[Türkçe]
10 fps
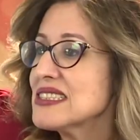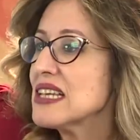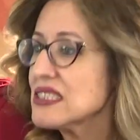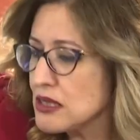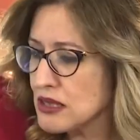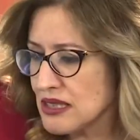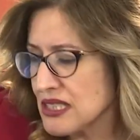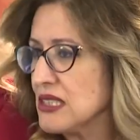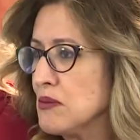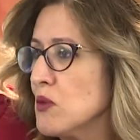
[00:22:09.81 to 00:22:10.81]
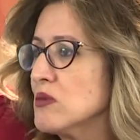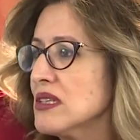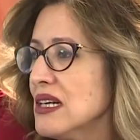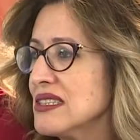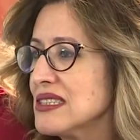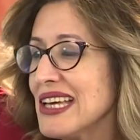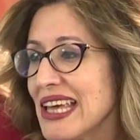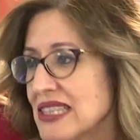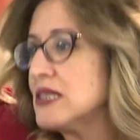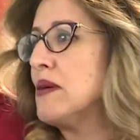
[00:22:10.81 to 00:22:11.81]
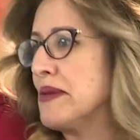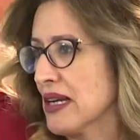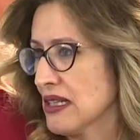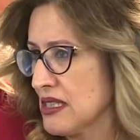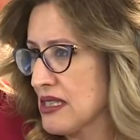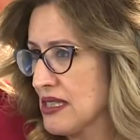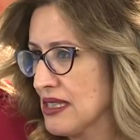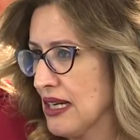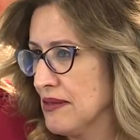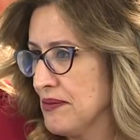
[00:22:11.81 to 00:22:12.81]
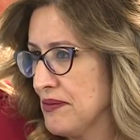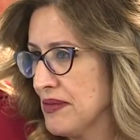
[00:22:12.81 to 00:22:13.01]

saç, saçıp onları hasta etmemek açısından.